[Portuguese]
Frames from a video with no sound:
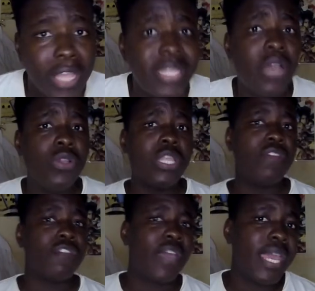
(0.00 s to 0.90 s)
de onde
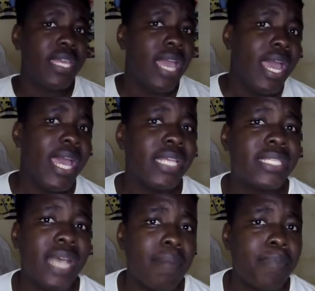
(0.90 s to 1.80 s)
vem
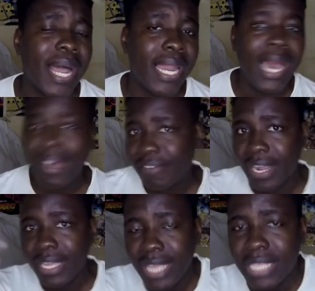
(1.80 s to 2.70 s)
essa
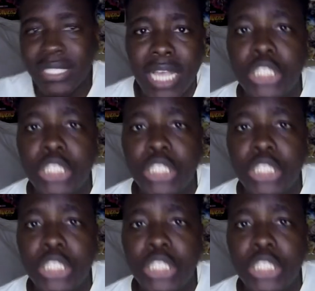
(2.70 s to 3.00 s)
palavra e essa